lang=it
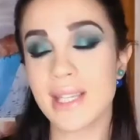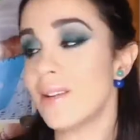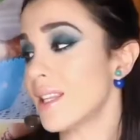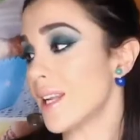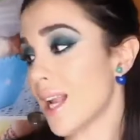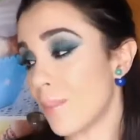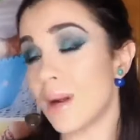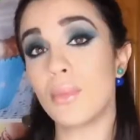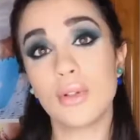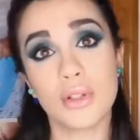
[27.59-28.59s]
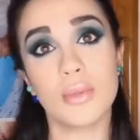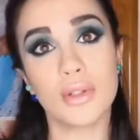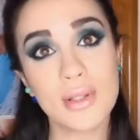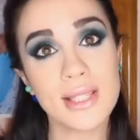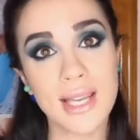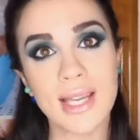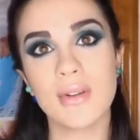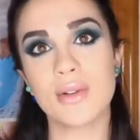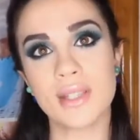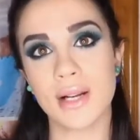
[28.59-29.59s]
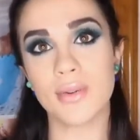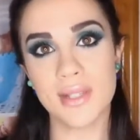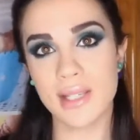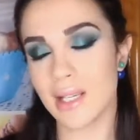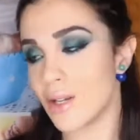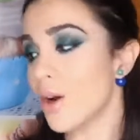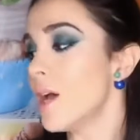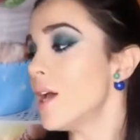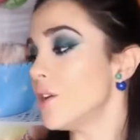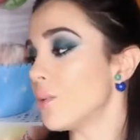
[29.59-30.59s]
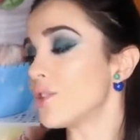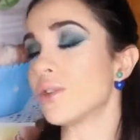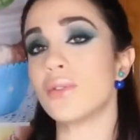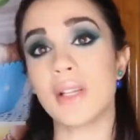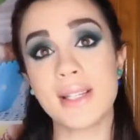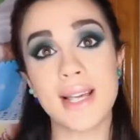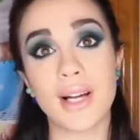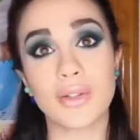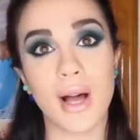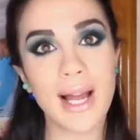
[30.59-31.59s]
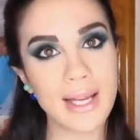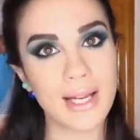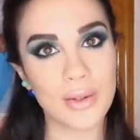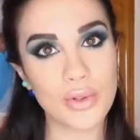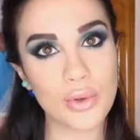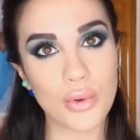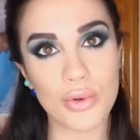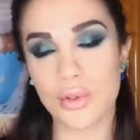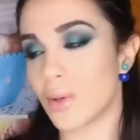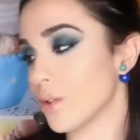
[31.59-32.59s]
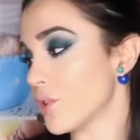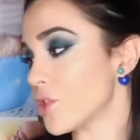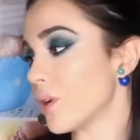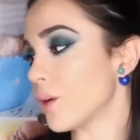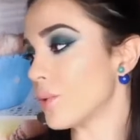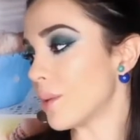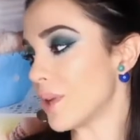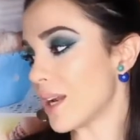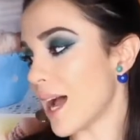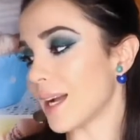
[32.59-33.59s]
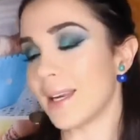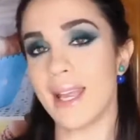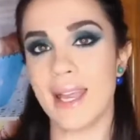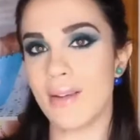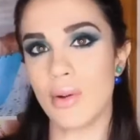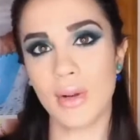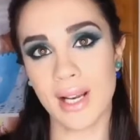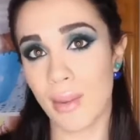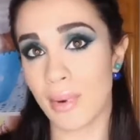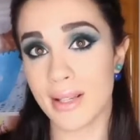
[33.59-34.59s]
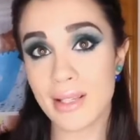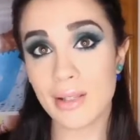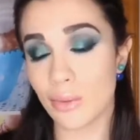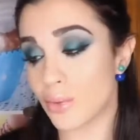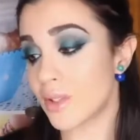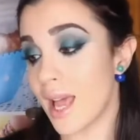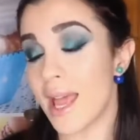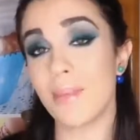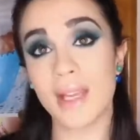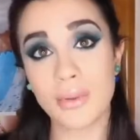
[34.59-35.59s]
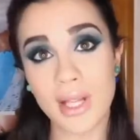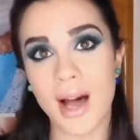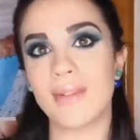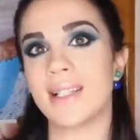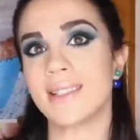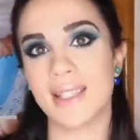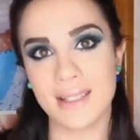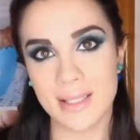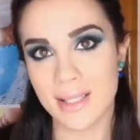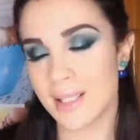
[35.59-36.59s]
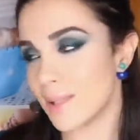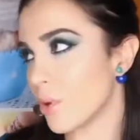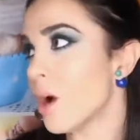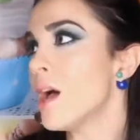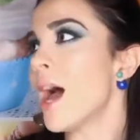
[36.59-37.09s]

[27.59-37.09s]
Se avete le labbra molto molto secche ve lo straconsiglio io questo l'ho utilizzato anche l'anno scorso quando facevo la cura per l'acne e avevo le labbra distrutte e mi aiutava tantissimo